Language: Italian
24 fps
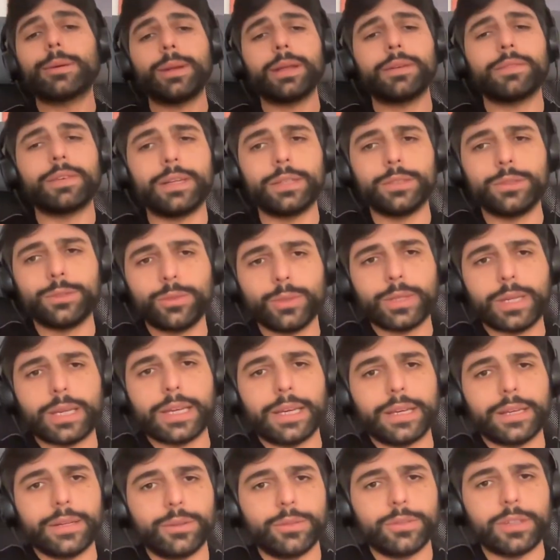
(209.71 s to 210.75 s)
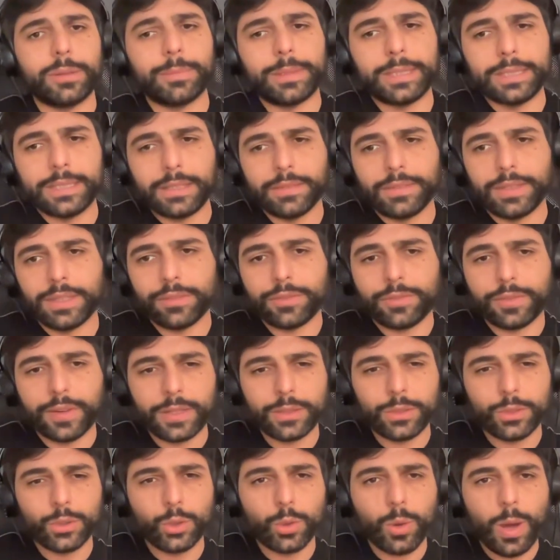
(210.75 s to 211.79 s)
è un evento che ovviamente viene
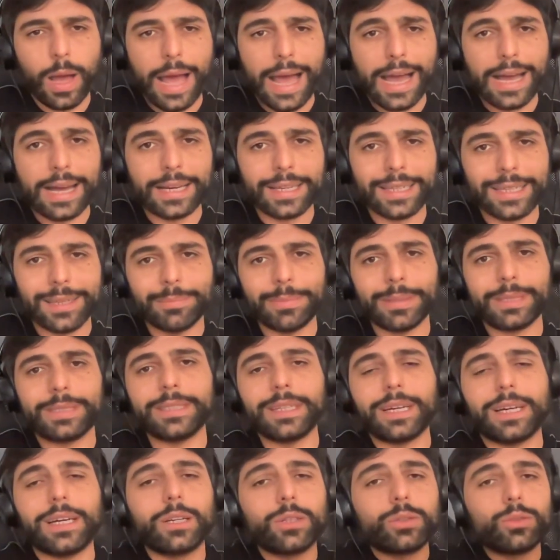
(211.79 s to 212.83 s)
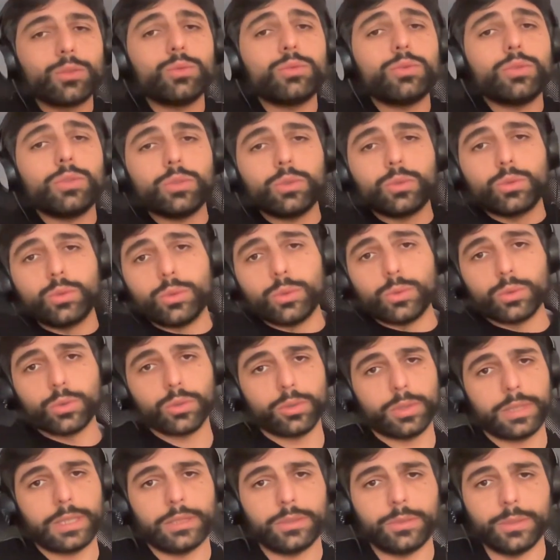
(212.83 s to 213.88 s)
fatto anche per dare a tutti
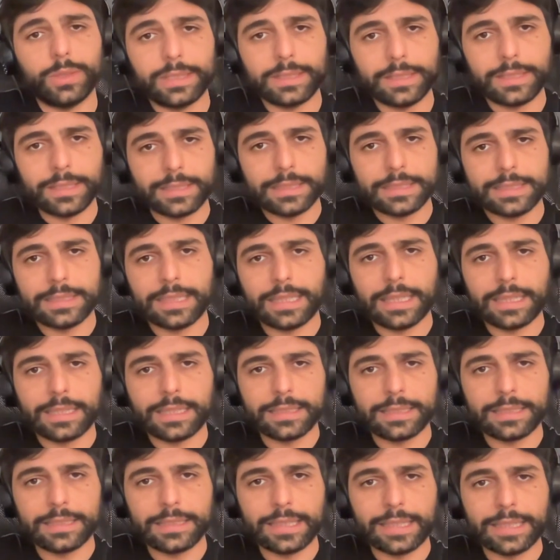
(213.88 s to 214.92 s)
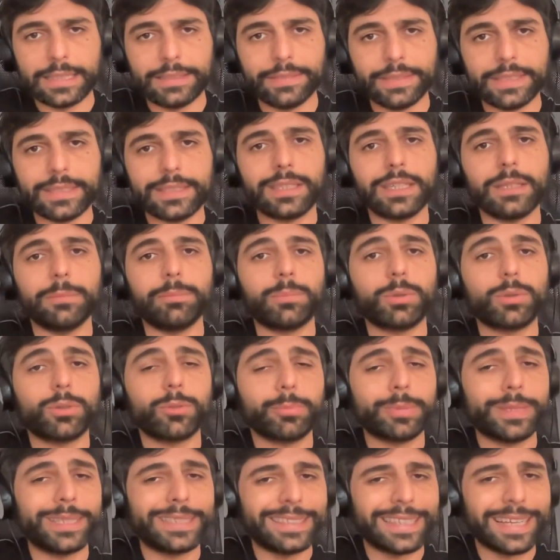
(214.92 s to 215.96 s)
coloro che sono interessati a diventare
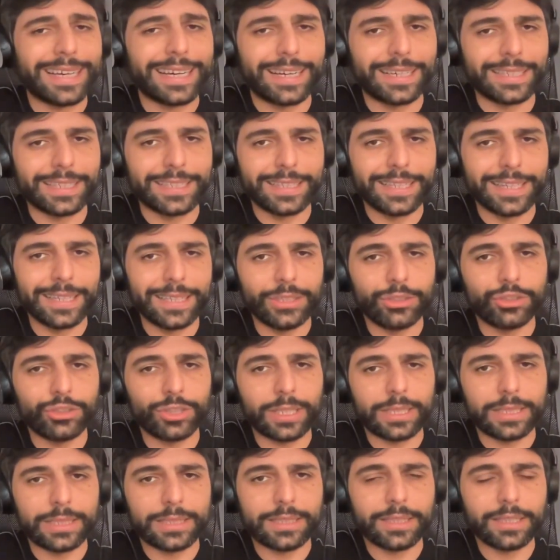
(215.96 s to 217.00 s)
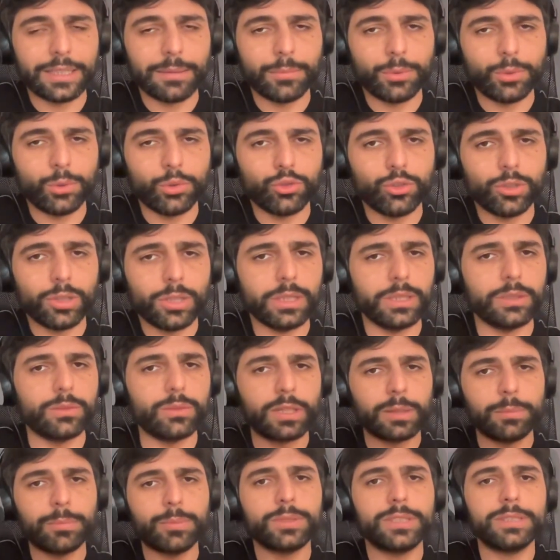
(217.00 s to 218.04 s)
proprietari della licenza del mio
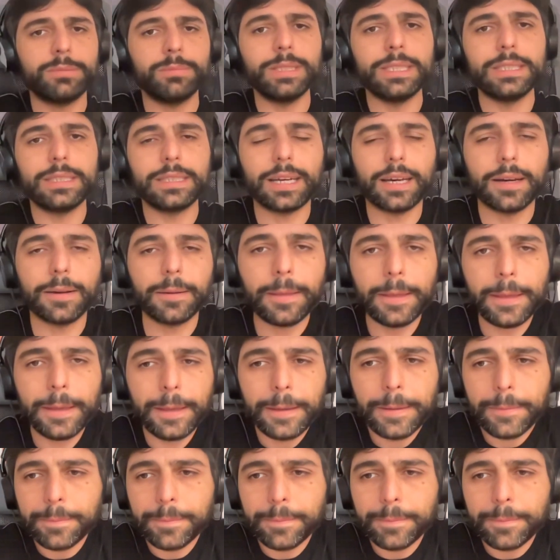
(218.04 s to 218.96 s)
girino la possibilità